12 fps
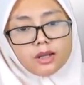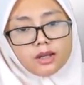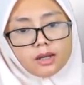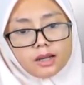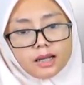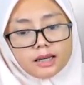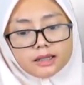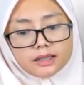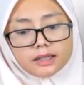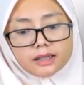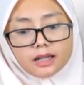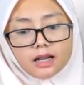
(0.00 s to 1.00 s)
Ah, kali ini
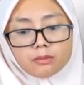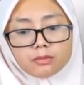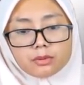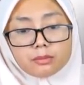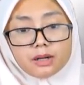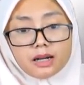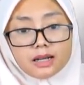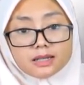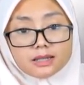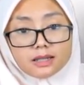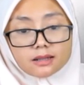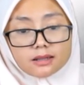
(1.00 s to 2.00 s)
kita akan membahas
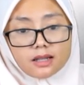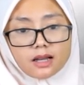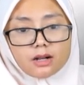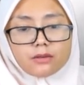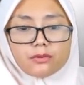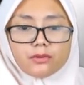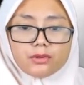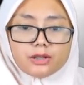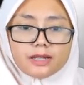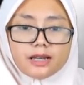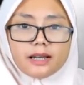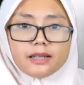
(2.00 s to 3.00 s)
tentang
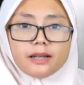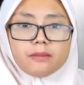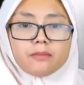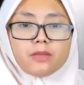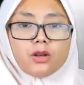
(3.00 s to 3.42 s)
fluida ya.